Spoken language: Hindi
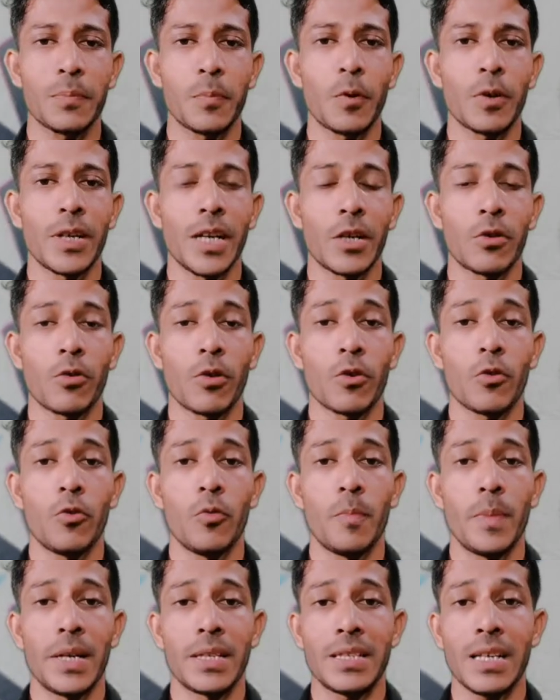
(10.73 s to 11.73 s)
स्पोर्ट नेटवर्क
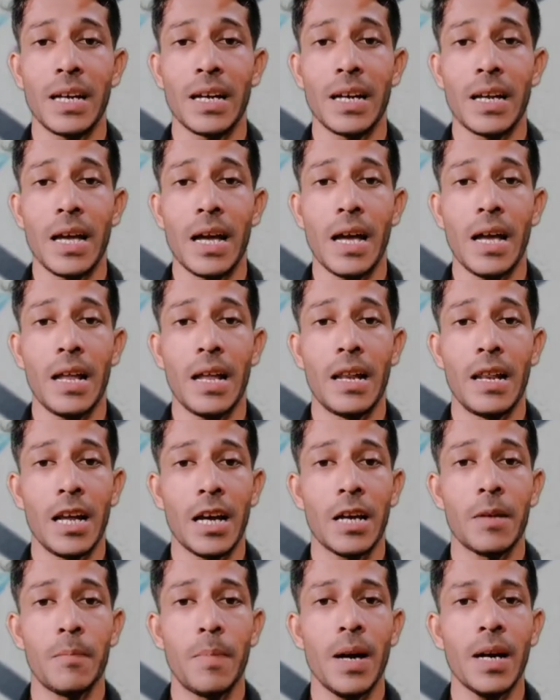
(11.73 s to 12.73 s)
को बेचा गया है
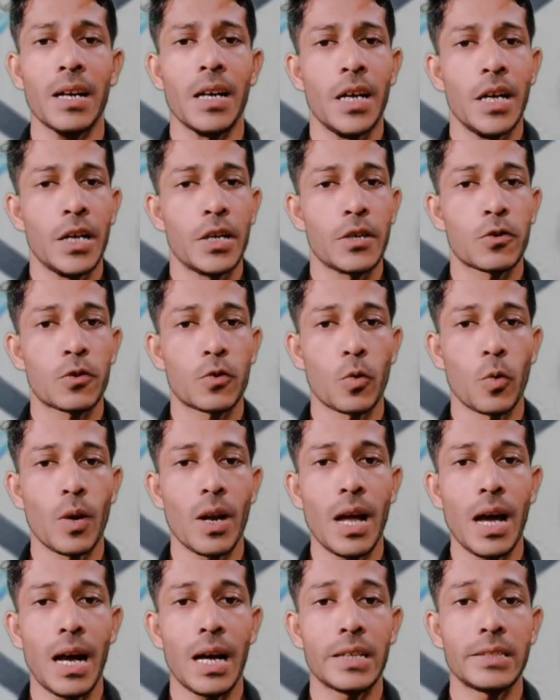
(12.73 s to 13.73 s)
लगभग
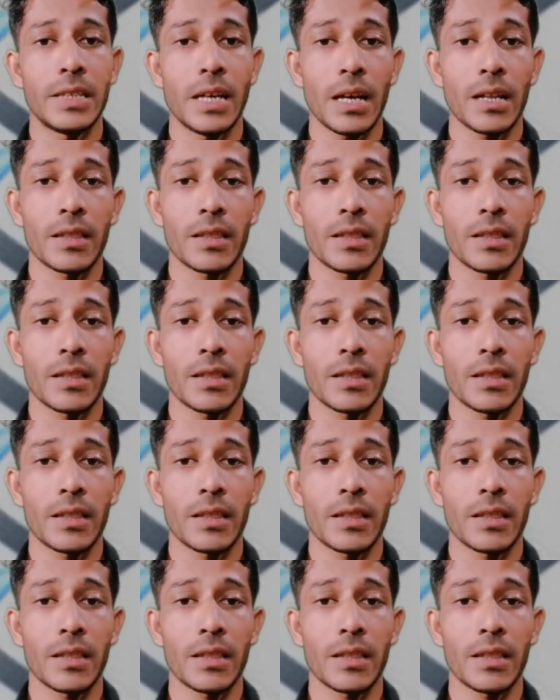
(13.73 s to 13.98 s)
सोलह